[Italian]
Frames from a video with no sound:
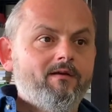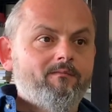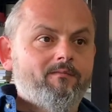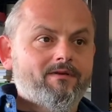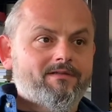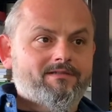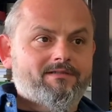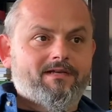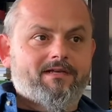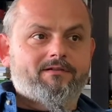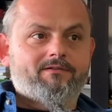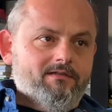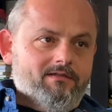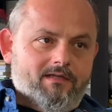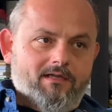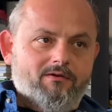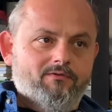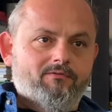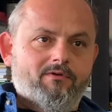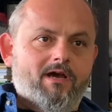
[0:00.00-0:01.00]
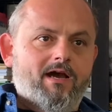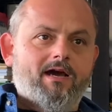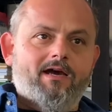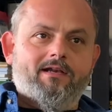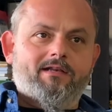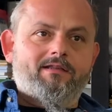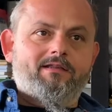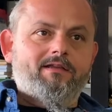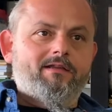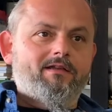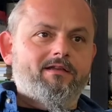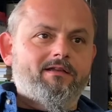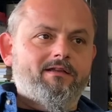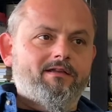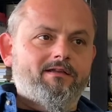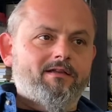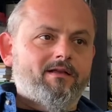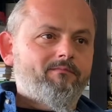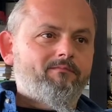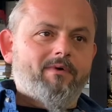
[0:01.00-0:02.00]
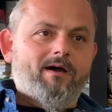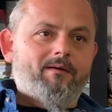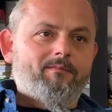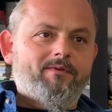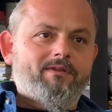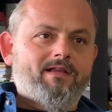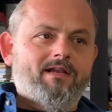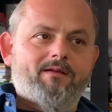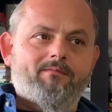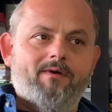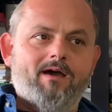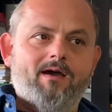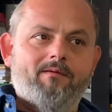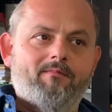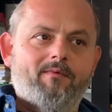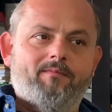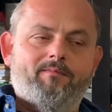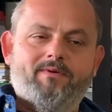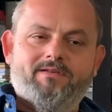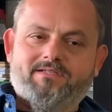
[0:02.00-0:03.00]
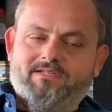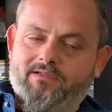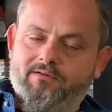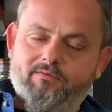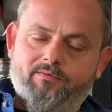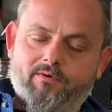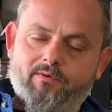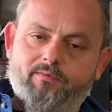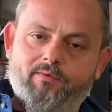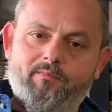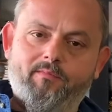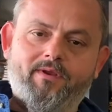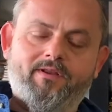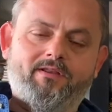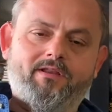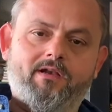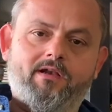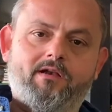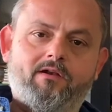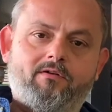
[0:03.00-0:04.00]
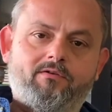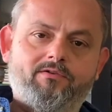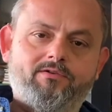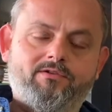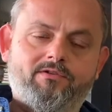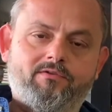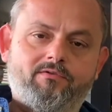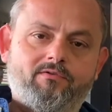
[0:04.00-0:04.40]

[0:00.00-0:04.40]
passando dal Lunardi, dal babbo e dalla mamma, passando proprio a mettere la nostra